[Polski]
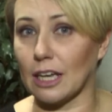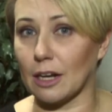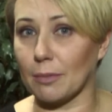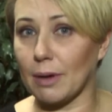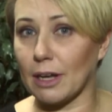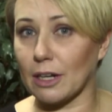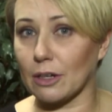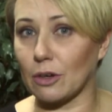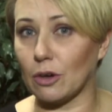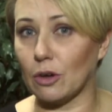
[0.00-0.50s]

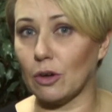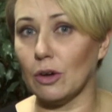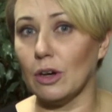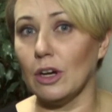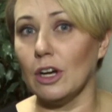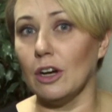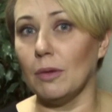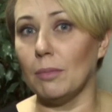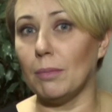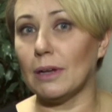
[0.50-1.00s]
jarmarku
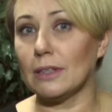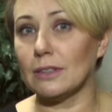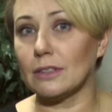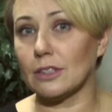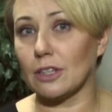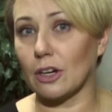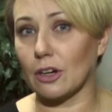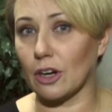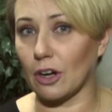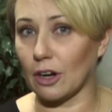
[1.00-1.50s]

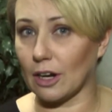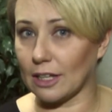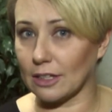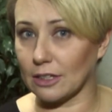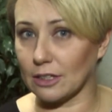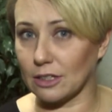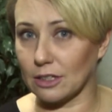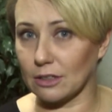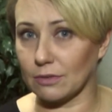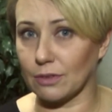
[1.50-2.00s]
będą
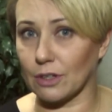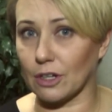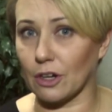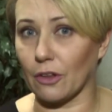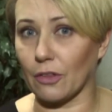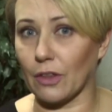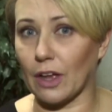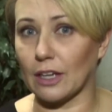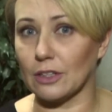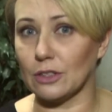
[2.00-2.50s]
kolendy w
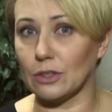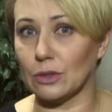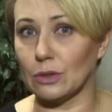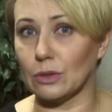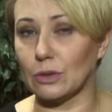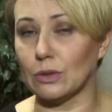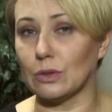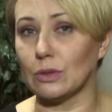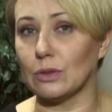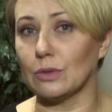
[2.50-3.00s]

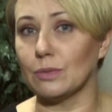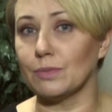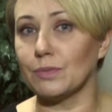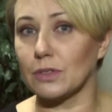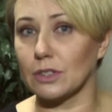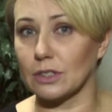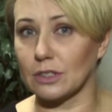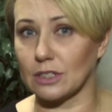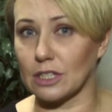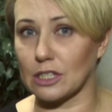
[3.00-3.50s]
wykonaniu
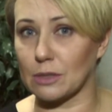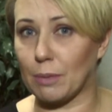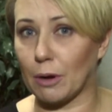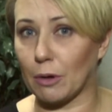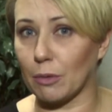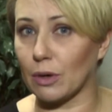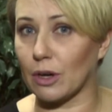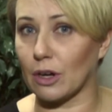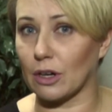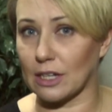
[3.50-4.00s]

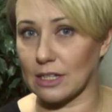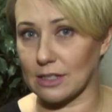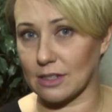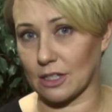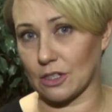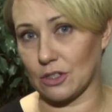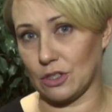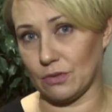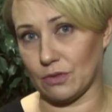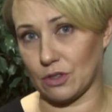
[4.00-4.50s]
zespołu
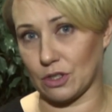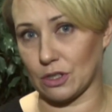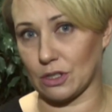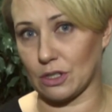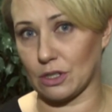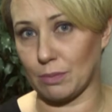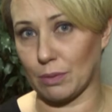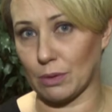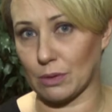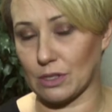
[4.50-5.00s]
kolnańskie
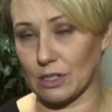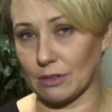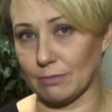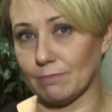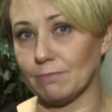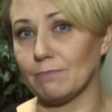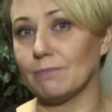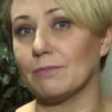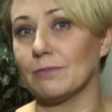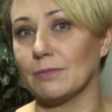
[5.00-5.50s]
Dziewczyny z Plusem.